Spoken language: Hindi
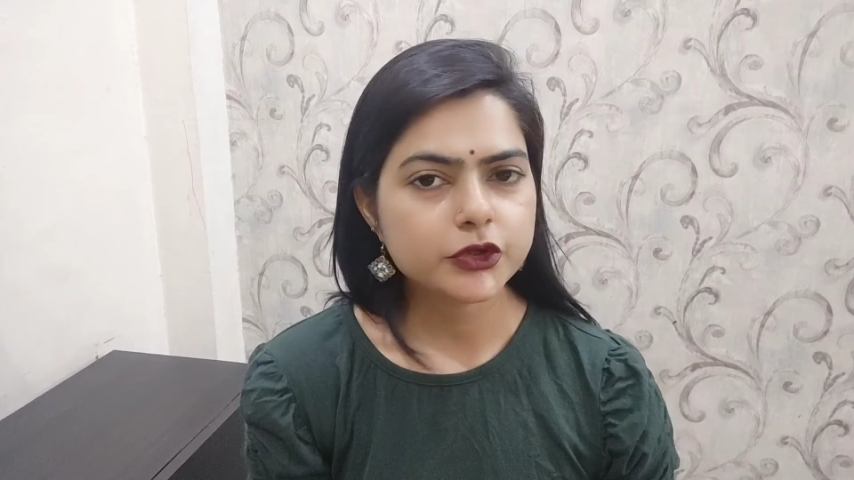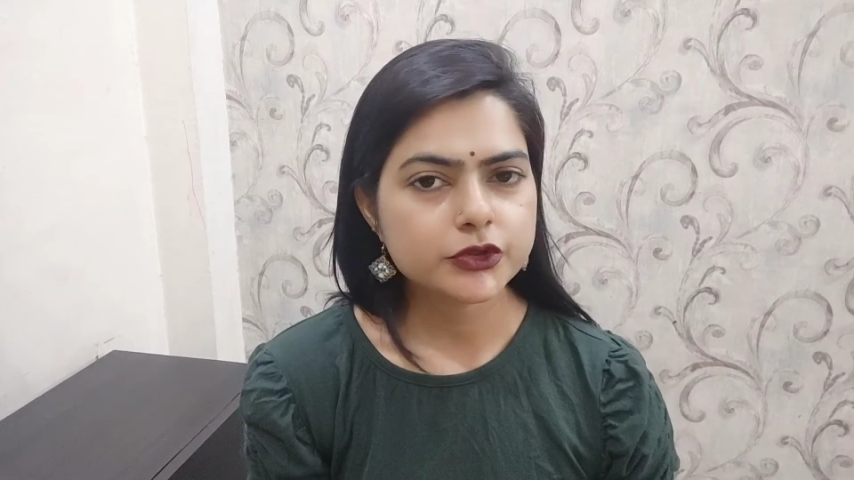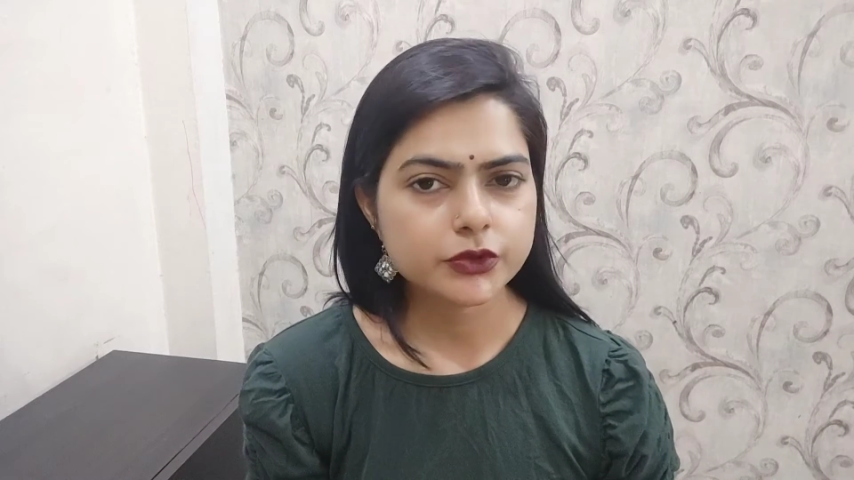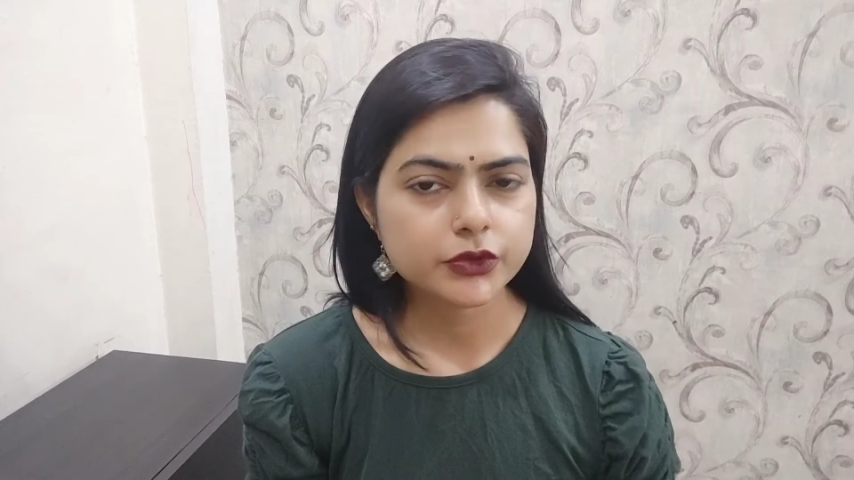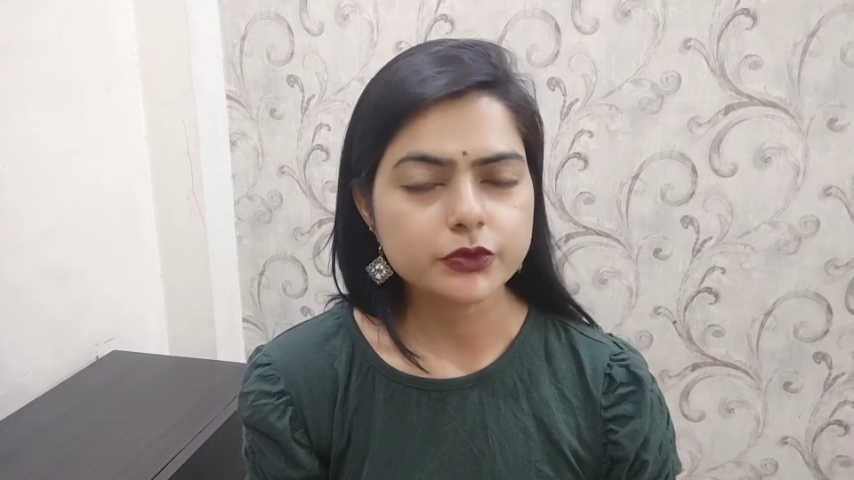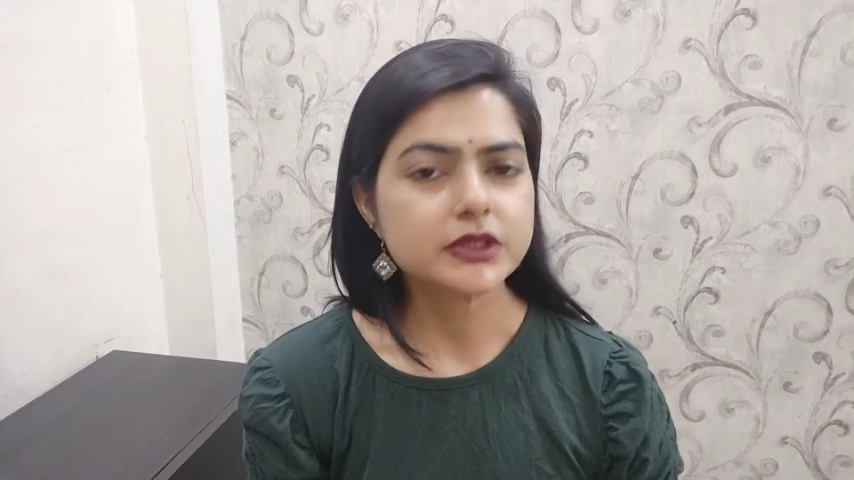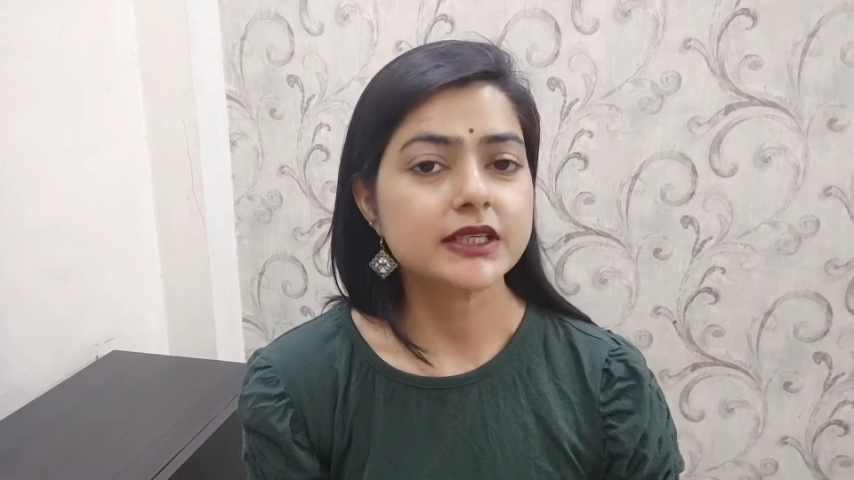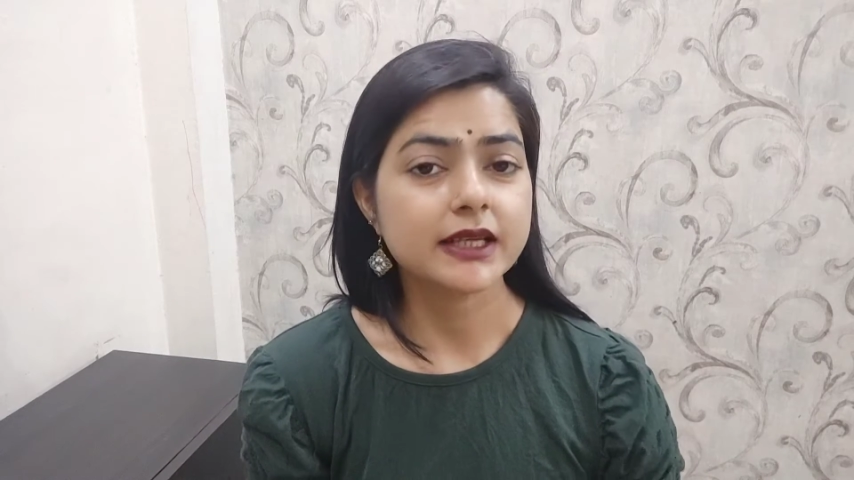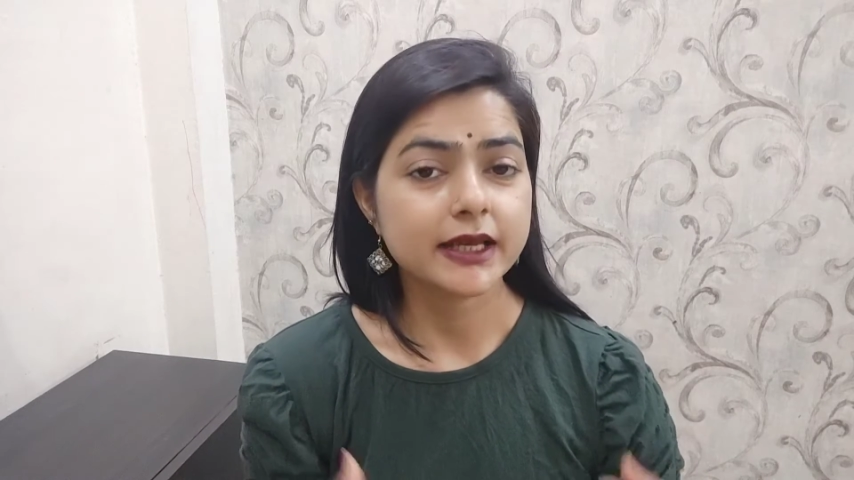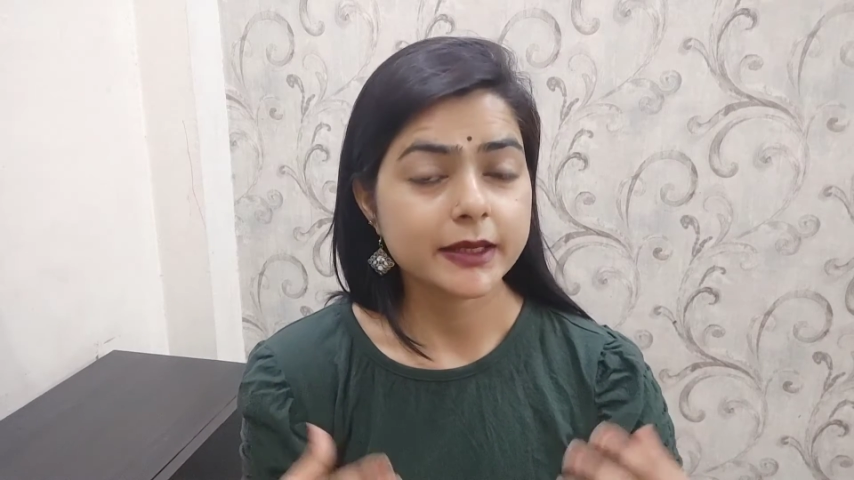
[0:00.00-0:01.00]
इसको यूज़
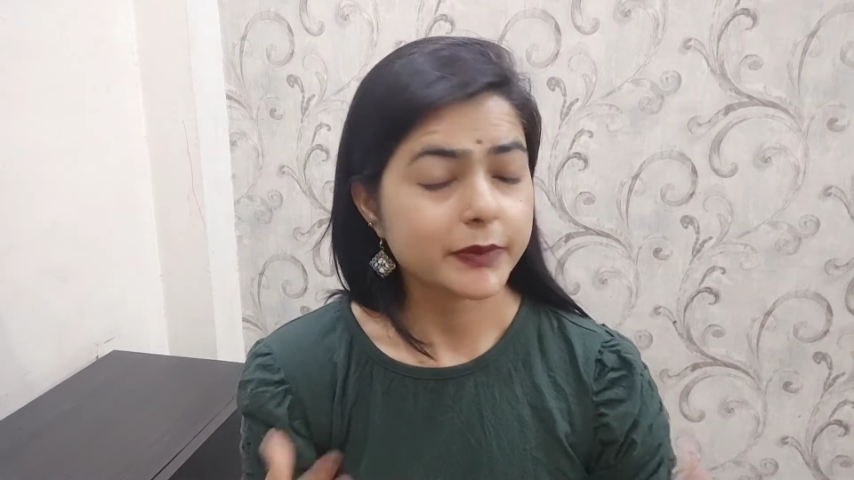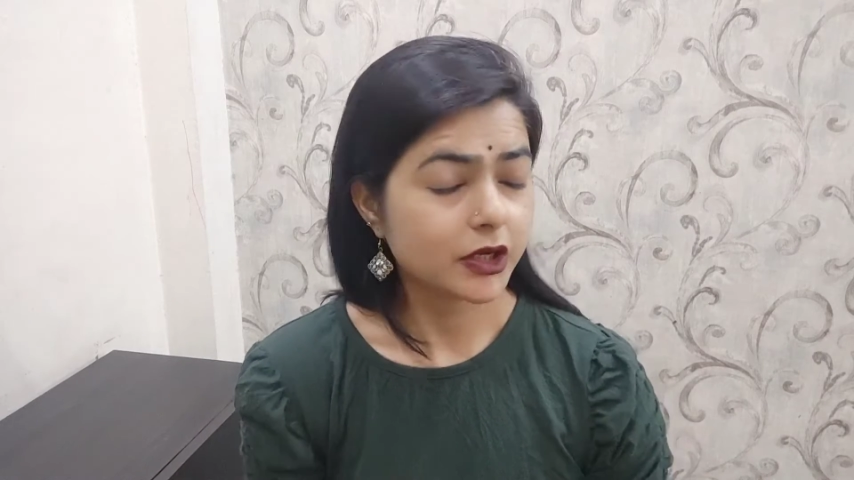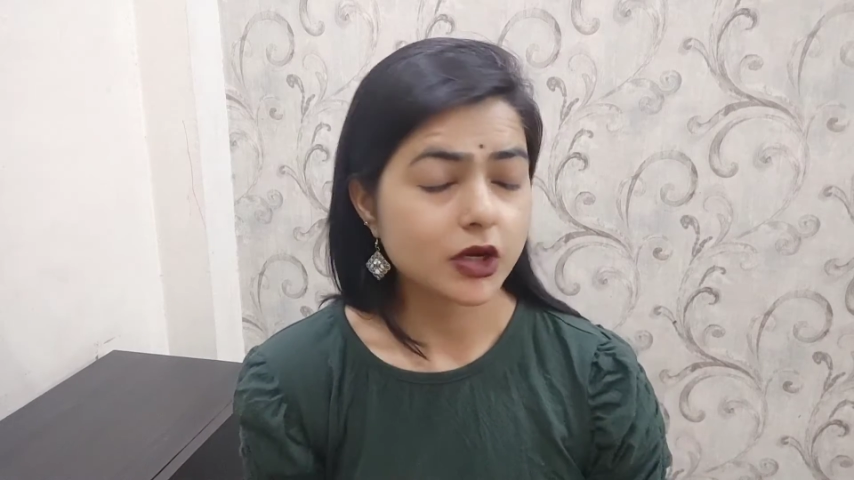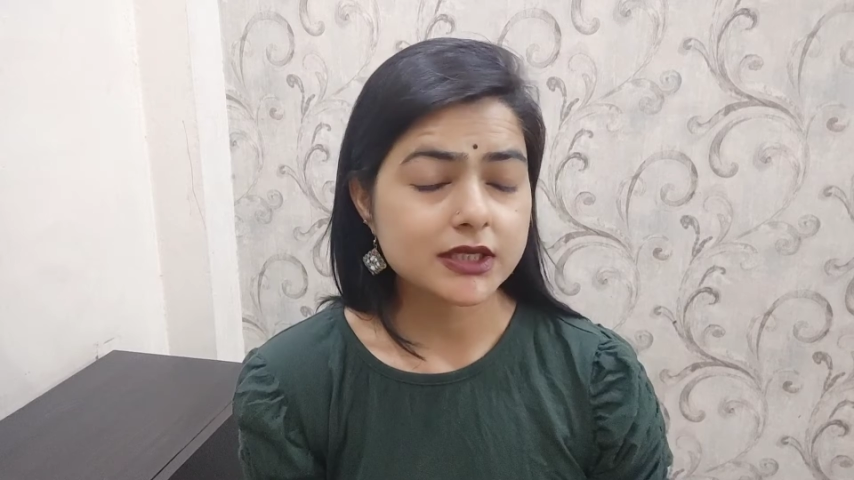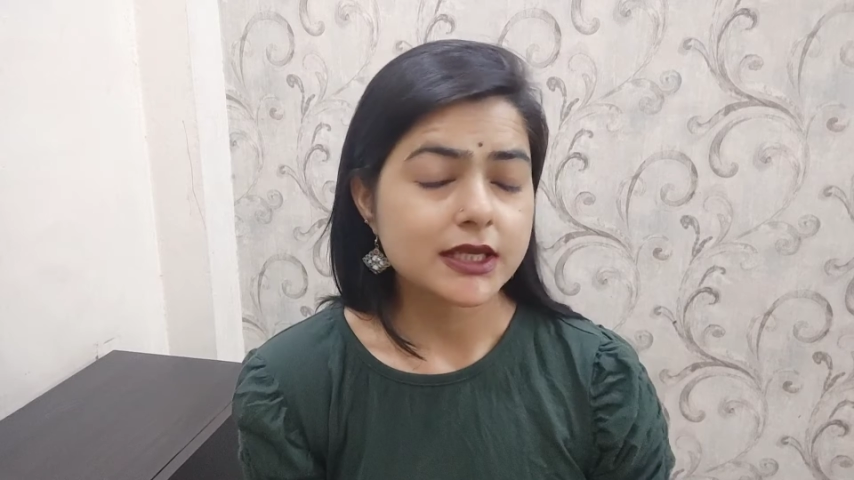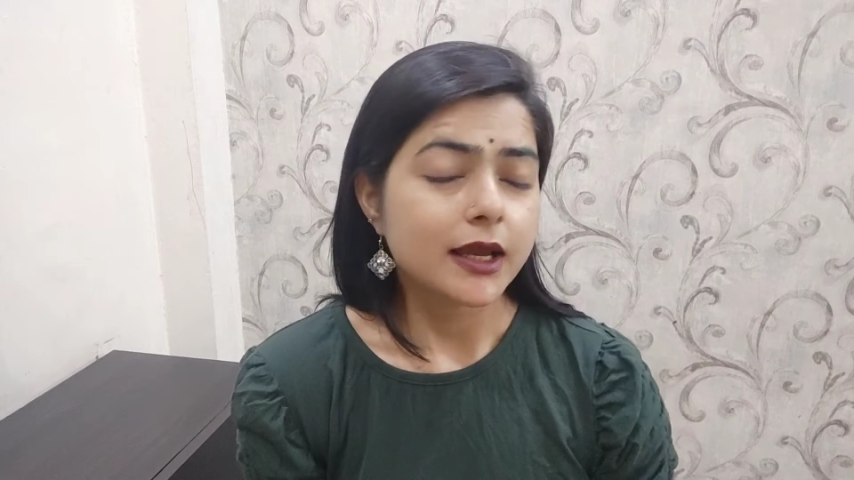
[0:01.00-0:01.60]
करना है बिकॉज